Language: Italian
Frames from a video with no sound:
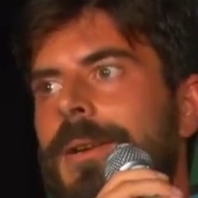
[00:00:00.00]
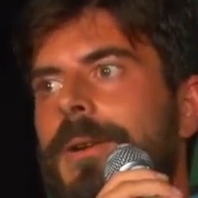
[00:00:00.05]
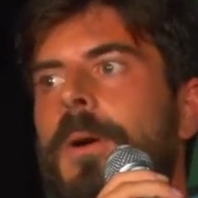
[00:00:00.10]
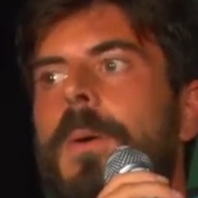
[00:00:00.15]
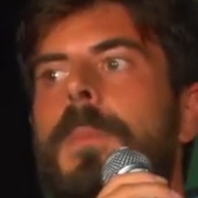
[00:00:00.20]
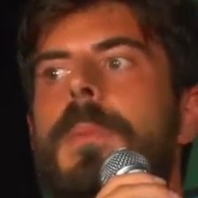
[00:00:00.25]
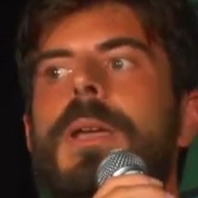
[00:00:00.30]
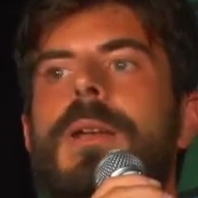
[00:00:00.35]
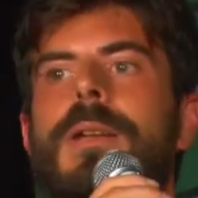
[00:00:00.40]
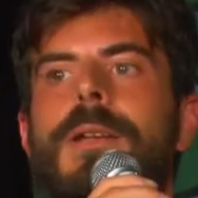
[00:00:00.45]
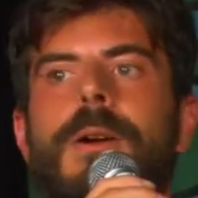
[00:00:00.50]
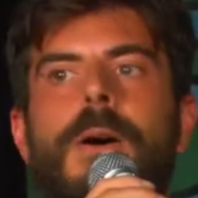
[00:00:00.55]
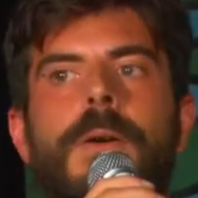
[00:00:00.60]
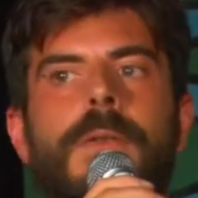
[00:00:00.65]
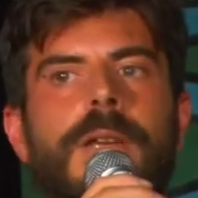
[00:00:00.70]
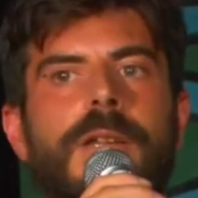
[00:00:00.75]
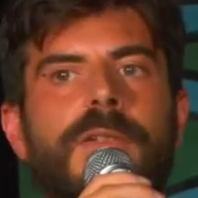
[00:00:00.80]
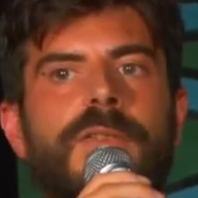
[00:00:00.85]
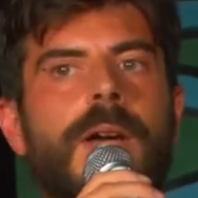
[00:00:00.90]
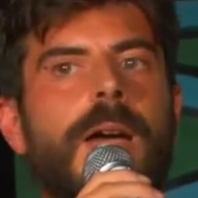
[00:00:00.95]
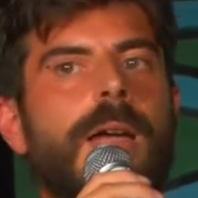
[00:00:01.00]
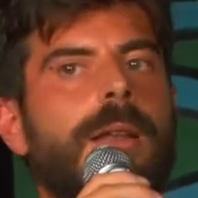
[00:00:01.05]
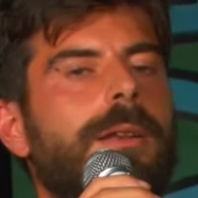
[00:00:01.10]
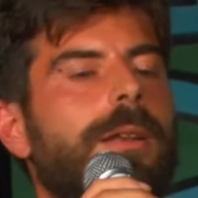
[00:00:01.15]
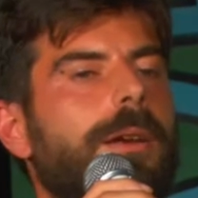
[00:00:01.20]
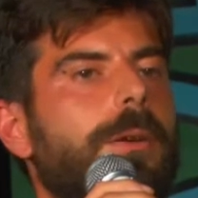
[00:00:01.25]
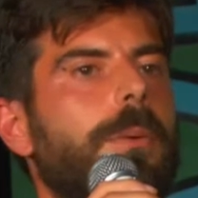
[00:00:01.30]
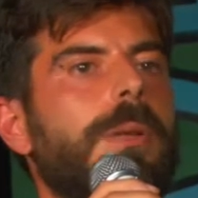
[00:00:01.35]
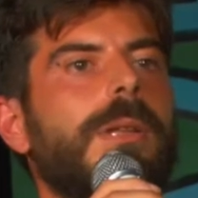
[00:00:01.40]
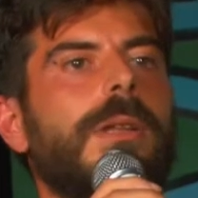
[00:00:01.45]
come il recovery fund
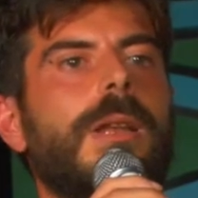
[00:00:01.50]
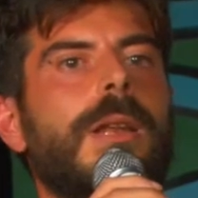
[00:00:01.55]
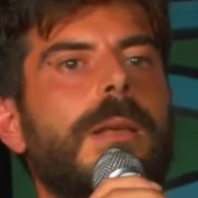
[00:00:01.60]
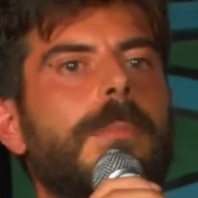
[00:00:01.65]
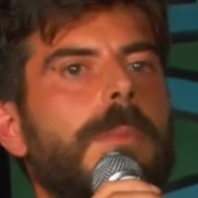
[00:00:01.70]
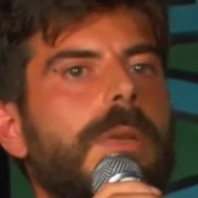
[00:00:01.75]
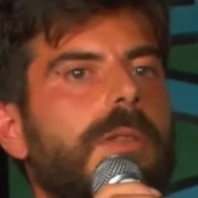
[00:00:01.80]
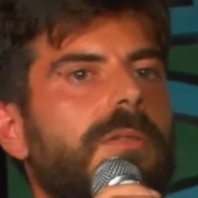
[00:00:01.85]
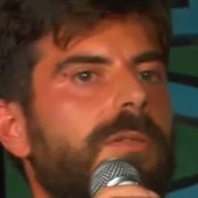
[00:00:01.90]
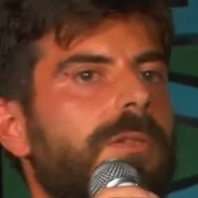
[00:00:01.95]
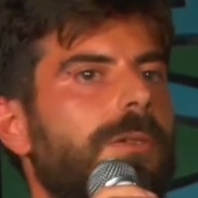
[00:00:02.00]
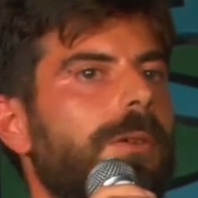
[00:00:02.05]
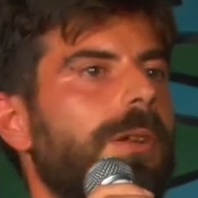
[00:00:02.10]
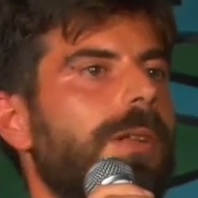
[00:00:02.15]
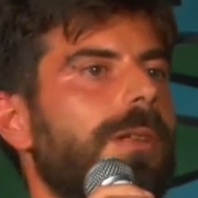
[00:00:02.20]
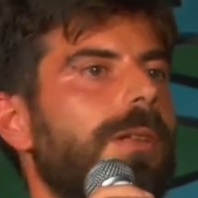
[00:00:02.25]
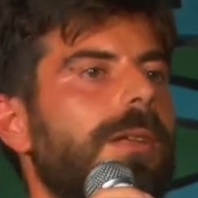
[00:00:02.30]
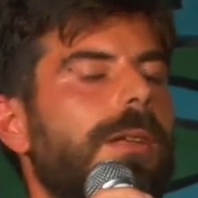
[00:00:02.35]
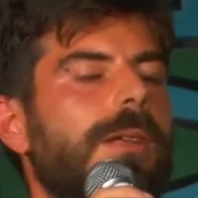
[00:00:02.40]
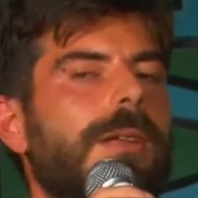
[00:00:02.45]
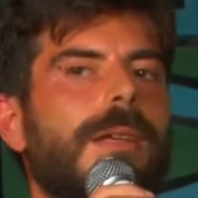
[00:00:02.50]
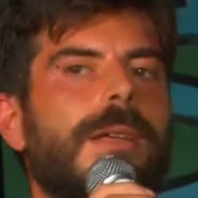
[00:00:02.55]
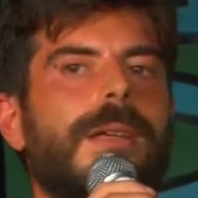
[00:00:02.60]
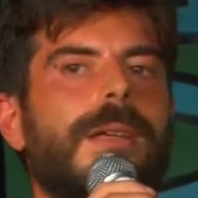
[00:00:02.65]
e quindi l'immissione di